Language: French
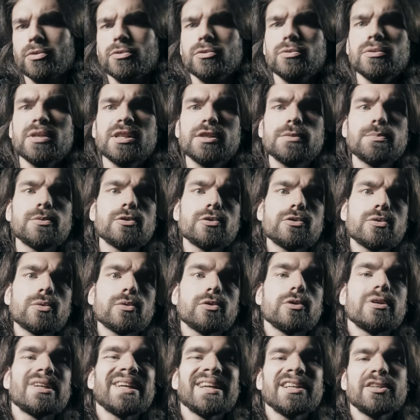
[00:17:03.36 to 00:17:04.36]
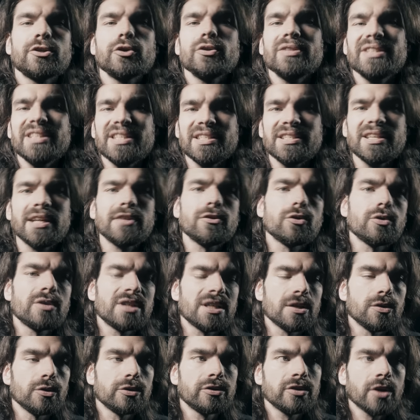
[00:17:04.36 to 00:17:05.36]
dans une explosion de quelques dizaines de
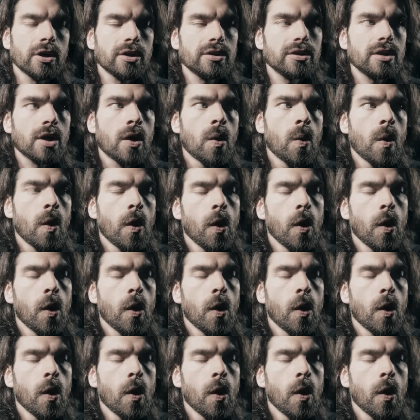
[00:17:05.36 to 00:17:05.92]
kilotonnes